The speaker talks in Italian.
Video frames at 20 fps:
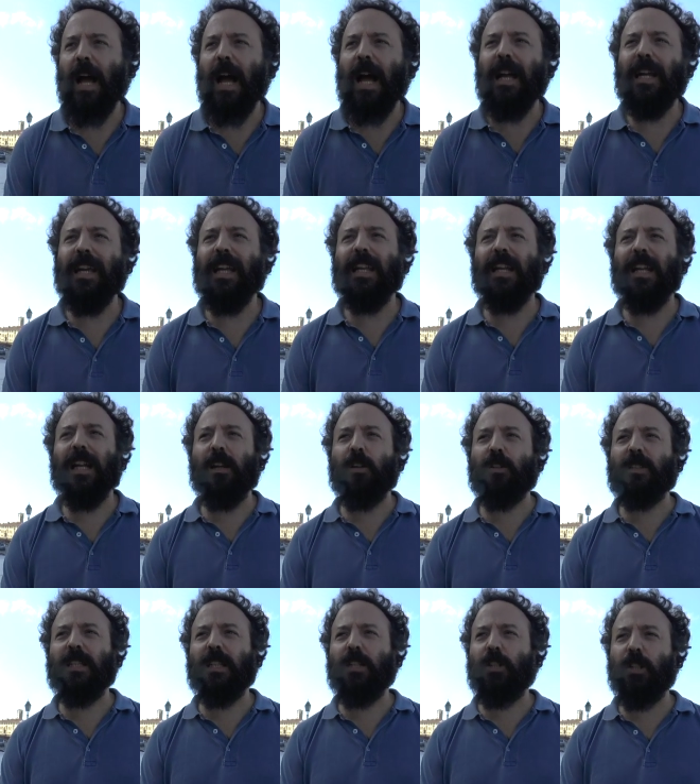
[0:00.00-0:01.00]
Anche nella
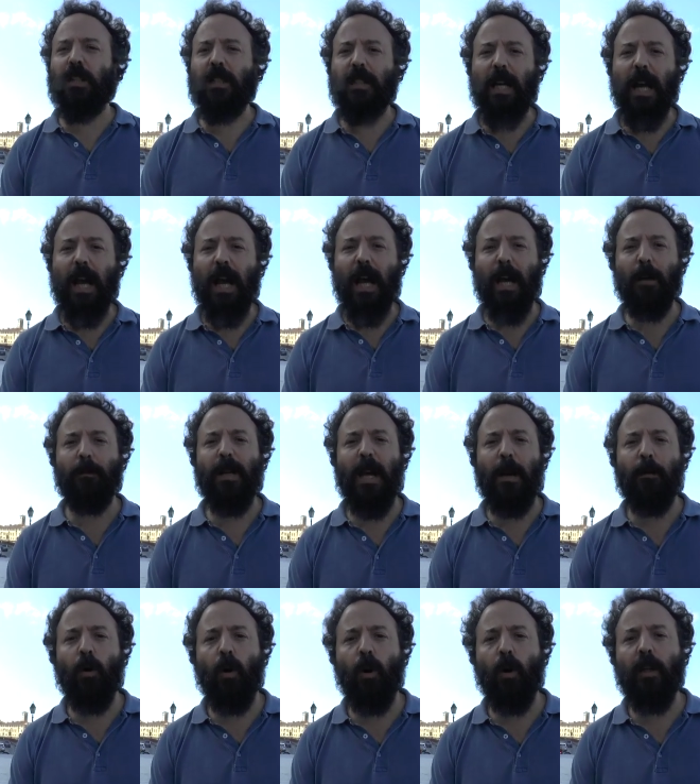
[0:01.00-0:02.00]
nostra città
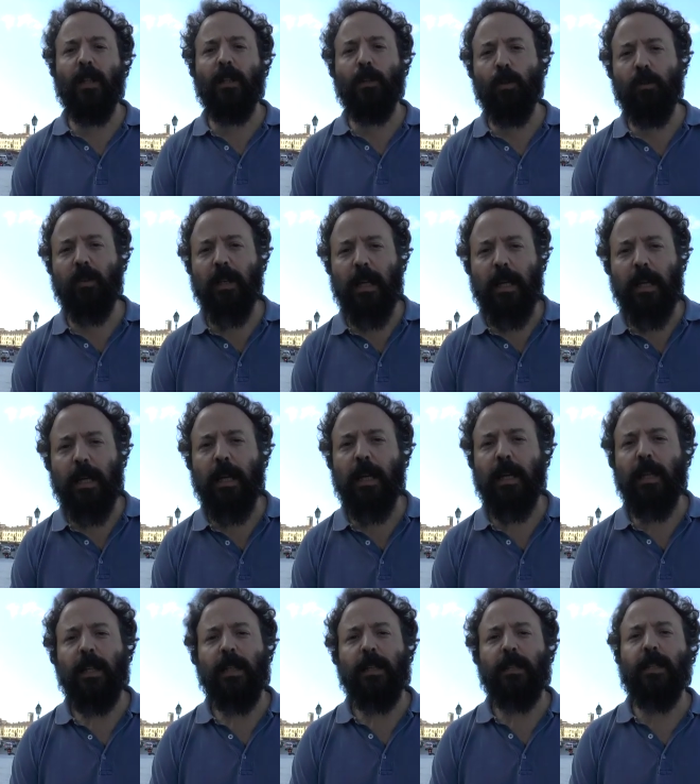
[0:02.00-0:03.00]
abbiamo il dovere